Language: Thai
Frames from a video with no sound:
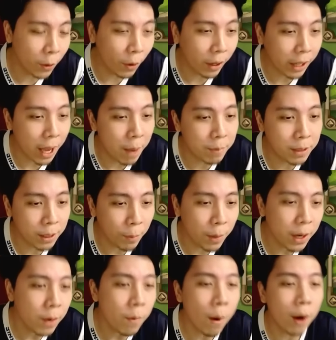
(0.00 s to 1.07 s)
บเกม
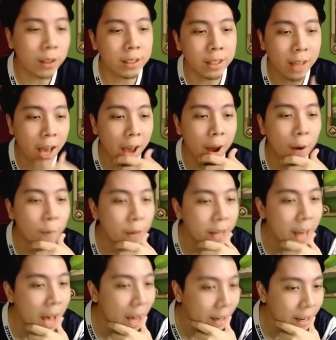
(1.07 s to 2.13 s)
Summoner War Sky
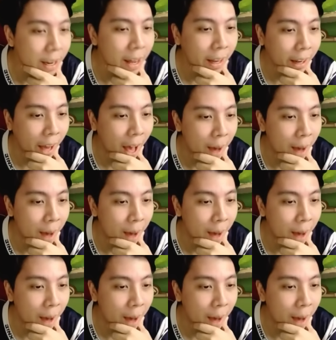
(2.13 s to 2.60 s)
Arena นั่นเองนะครับ